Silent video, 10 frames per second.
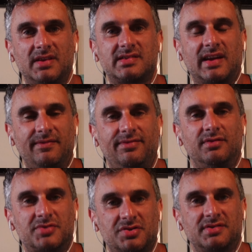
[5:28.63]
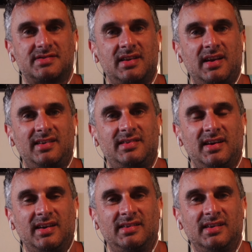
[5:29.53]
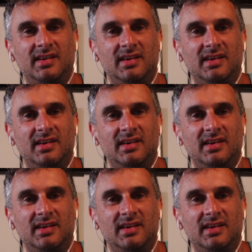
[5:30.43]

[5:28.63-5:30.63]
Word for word: das Kämpfen um Chancengleichheit,